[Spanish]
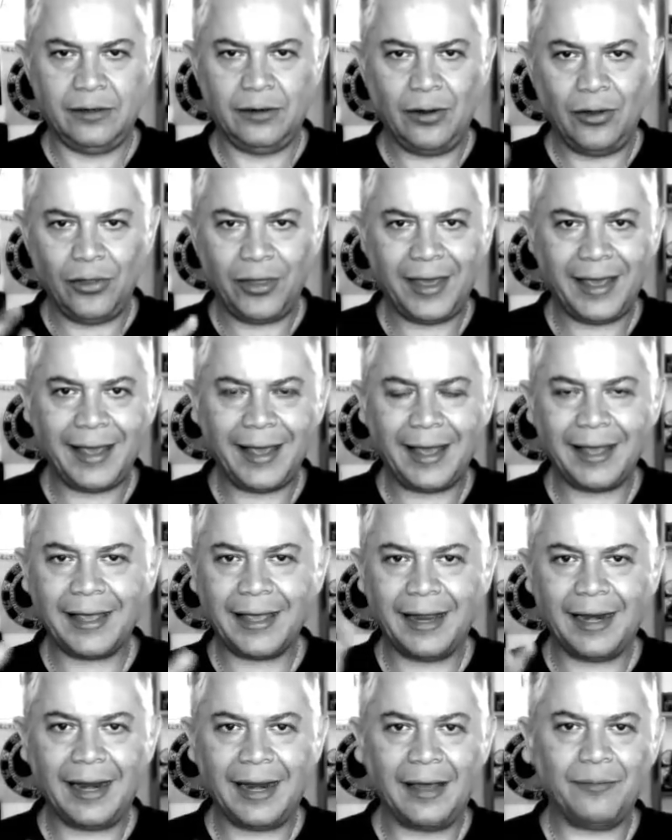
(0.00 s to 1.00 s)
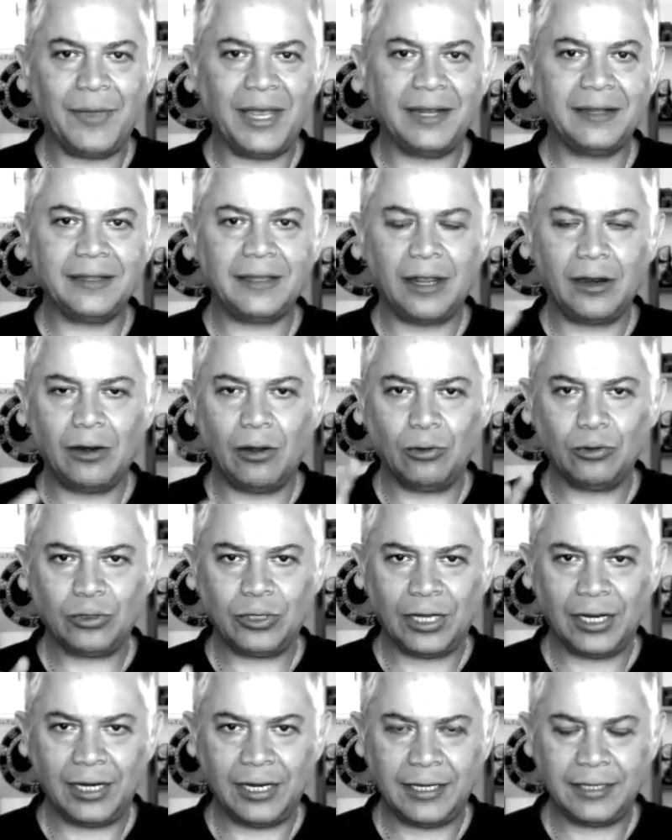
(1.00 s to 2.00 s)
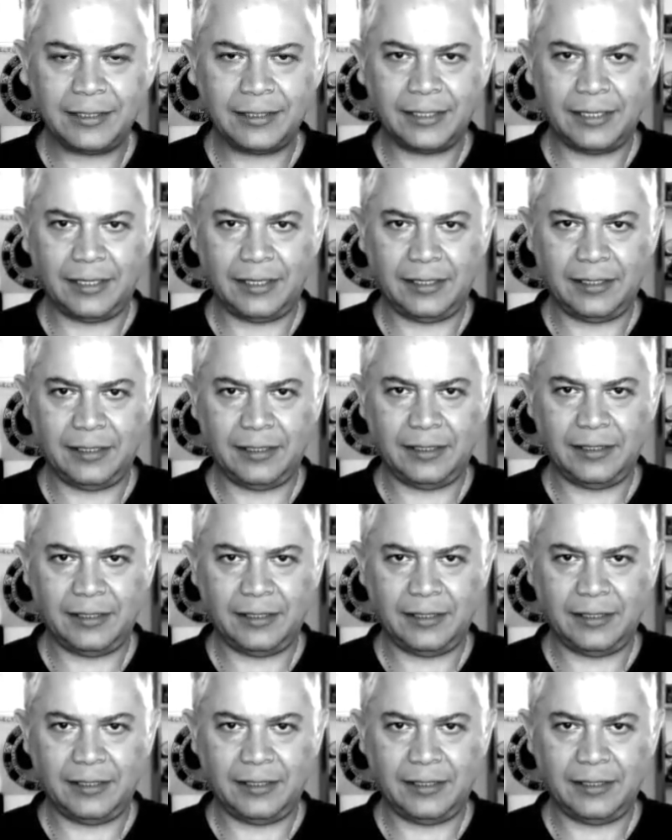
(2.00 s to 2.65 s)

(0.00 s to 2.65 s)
No deja que la mente lo utilice.